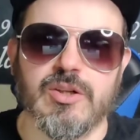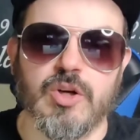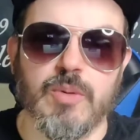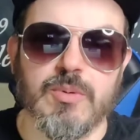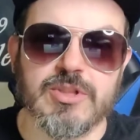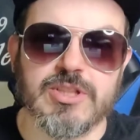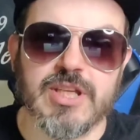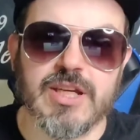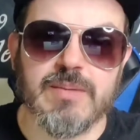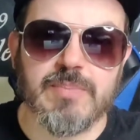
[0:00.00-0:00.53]

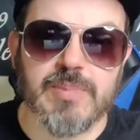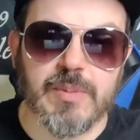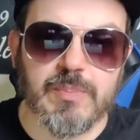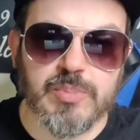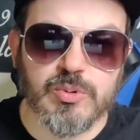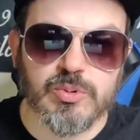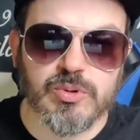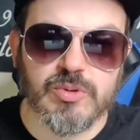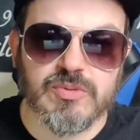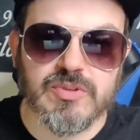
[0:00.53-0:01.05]
Come sempre,
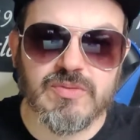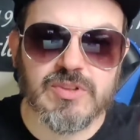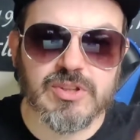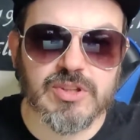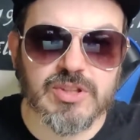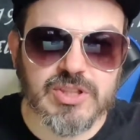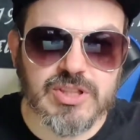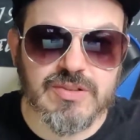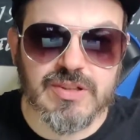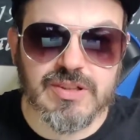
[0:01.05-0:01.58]
appunto, vi invito
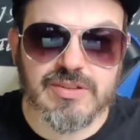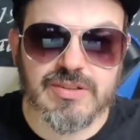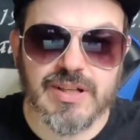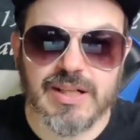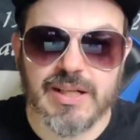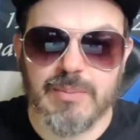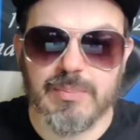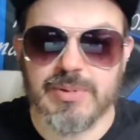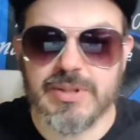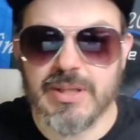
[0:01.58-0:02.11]
a iscrivervi
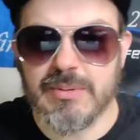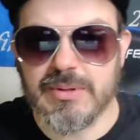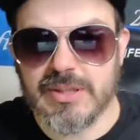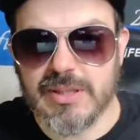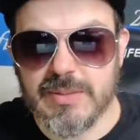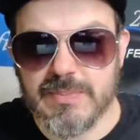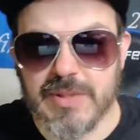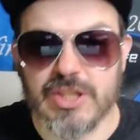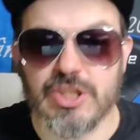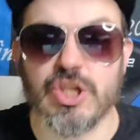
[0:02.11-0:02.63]
alla campanella,
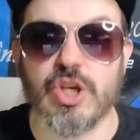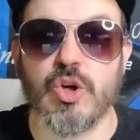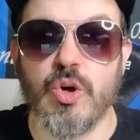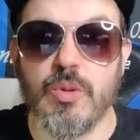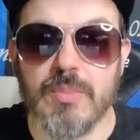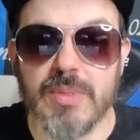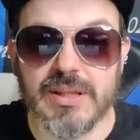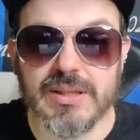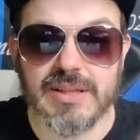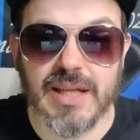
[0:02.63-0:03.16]
mettere mi piace,
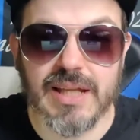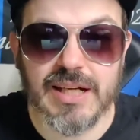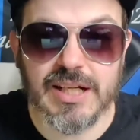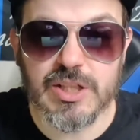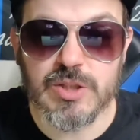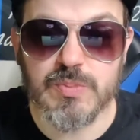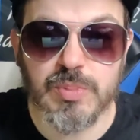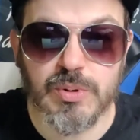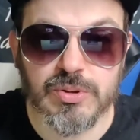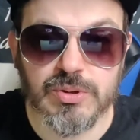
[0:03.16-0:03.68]
commentare,
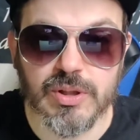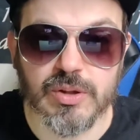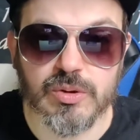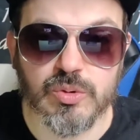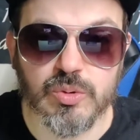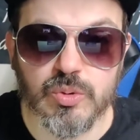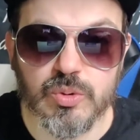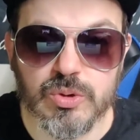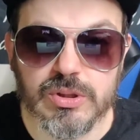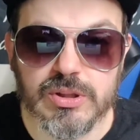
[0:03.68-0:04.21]
rispondo a
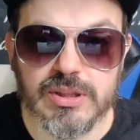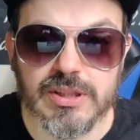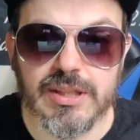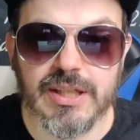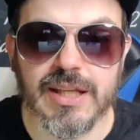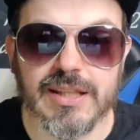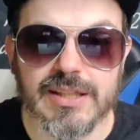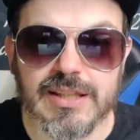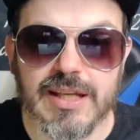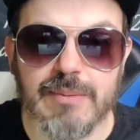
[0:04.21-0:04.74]
tutti.
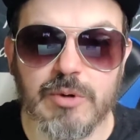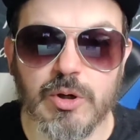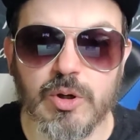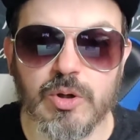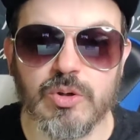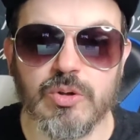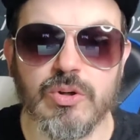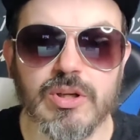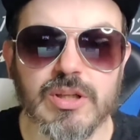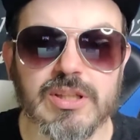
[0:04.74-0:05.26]
Andiamo
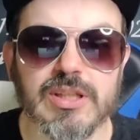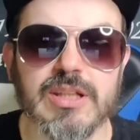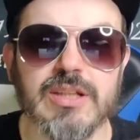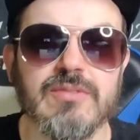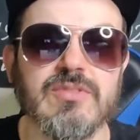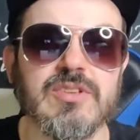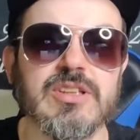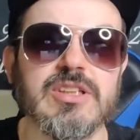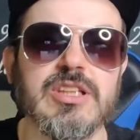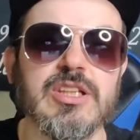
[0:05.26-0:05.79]
con ordine,
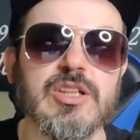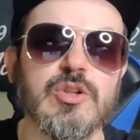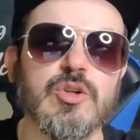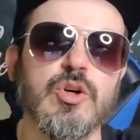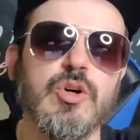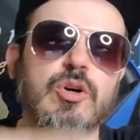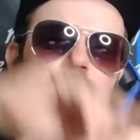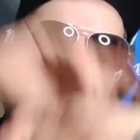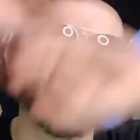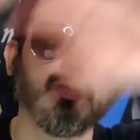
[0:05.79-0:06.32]
vi
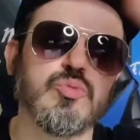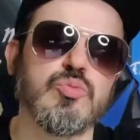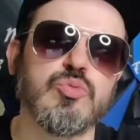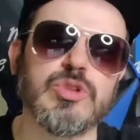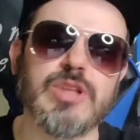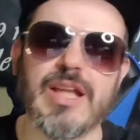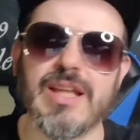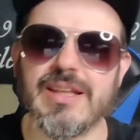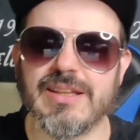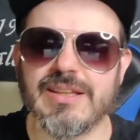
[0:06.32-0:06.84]
dico
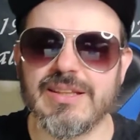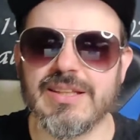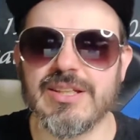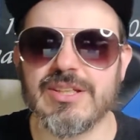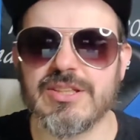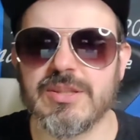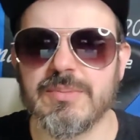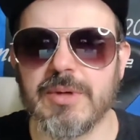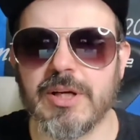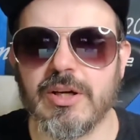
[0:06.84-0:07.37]

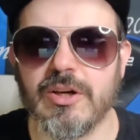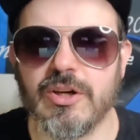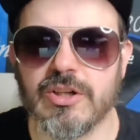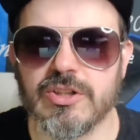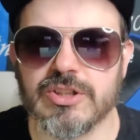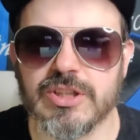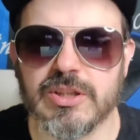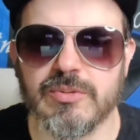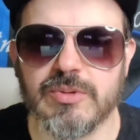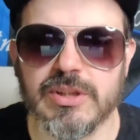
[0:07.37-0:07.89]
tantissime
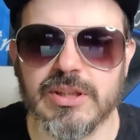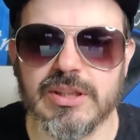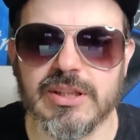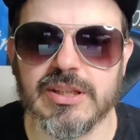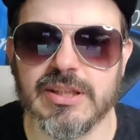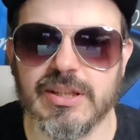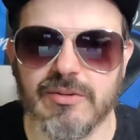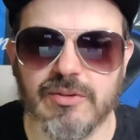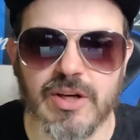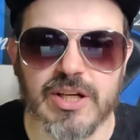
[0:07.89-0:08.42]
cose,
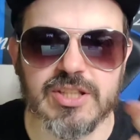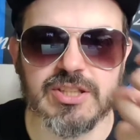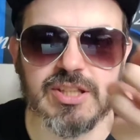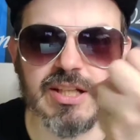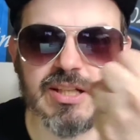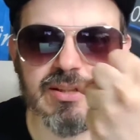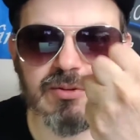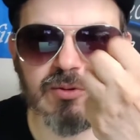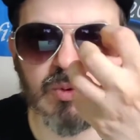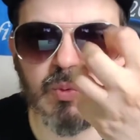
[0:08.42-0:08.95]
quindi devo
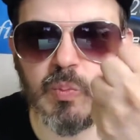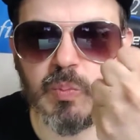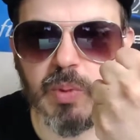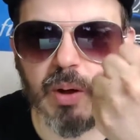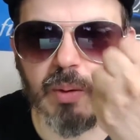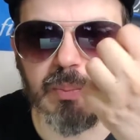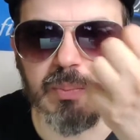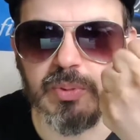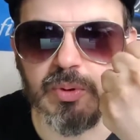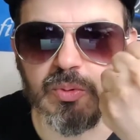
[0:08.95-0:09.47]
essere un
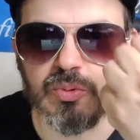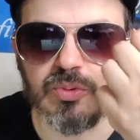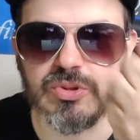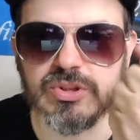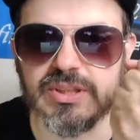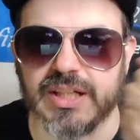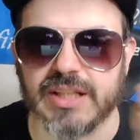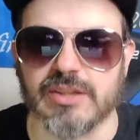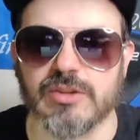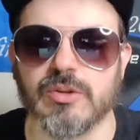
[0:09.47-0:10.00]
po' più
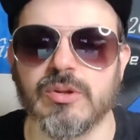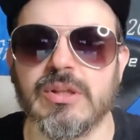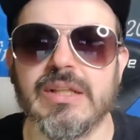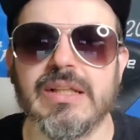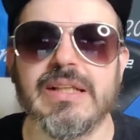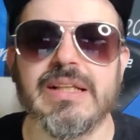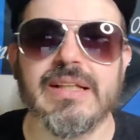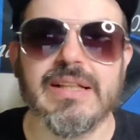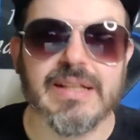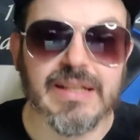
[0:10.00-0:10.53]
stretto.
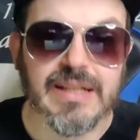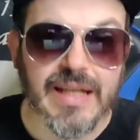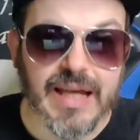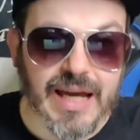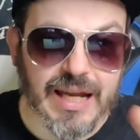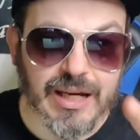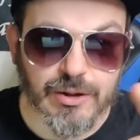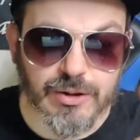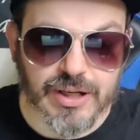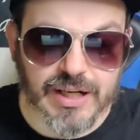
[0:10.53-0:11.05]

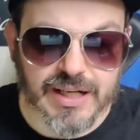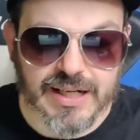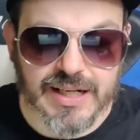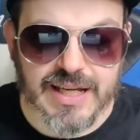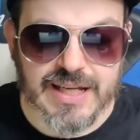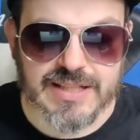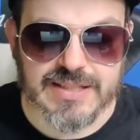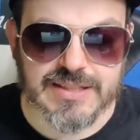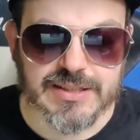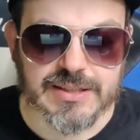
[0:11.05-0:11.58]
Allora,
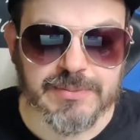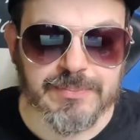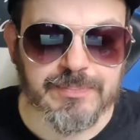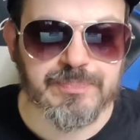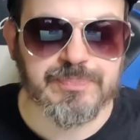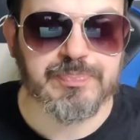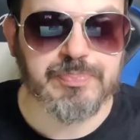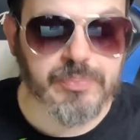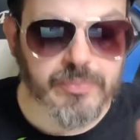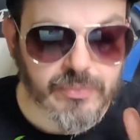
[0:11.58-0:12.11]
ragazzi,
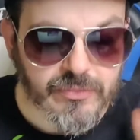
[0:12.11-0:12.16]
eh,